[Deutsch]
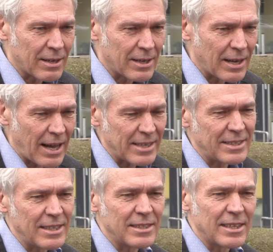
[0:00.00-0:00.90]

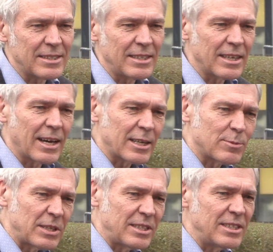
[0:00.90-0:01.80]
gereicht hätte, dass sie ihre
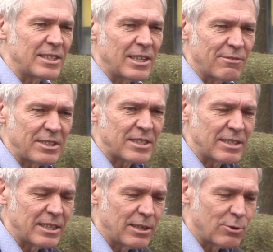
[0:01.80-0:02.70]
Expertise, ihr
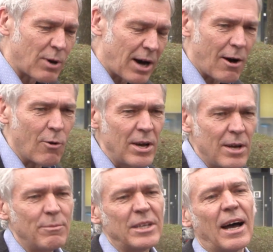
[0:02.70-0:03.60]
Wissen, ihr Know-how
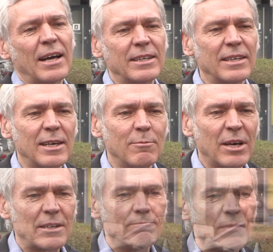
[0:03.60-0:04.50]
mit eingegeben
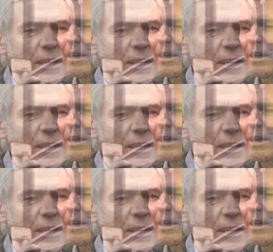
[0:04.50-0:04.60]
hätten.